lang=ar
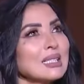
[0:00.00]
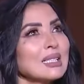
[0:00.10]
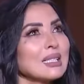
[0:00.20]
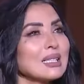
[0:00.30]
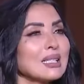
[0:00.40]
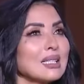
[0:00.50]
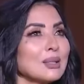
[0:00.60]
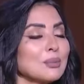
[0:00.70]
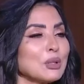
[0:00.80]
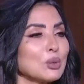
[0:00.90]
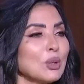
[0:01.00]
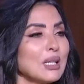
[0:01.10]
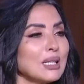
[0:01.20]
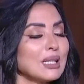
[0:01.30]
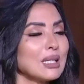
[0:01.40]
انت آه،
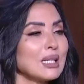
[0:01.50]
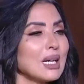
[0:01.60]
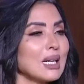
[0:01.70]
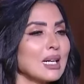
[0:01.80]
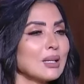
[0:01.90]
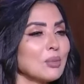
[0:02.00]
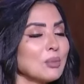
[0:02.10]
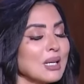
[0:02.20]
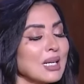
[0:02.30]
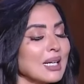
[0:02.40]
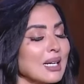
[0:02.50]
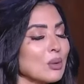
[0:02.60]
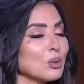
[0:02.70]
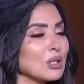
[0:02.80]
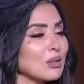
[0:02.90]
بتقولي ان ان انا ممكن
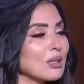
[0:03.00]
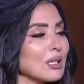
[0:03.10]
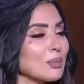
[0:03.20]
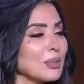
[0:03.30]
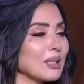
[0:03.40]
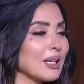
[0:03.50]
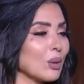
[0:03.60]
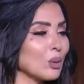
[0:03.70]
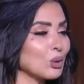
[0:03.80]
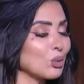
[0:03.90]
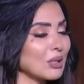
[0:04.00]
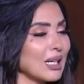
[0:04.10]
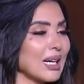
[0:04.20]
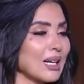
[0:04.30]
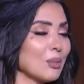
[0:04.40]
اتجوز راجل متجوز ودي
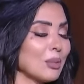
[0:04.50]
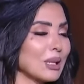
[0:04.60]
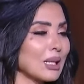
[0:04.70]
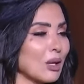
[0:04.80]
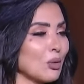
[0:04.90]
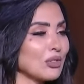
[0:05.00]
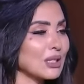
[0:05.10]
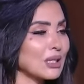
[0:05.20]
حاجه ممكن تخوف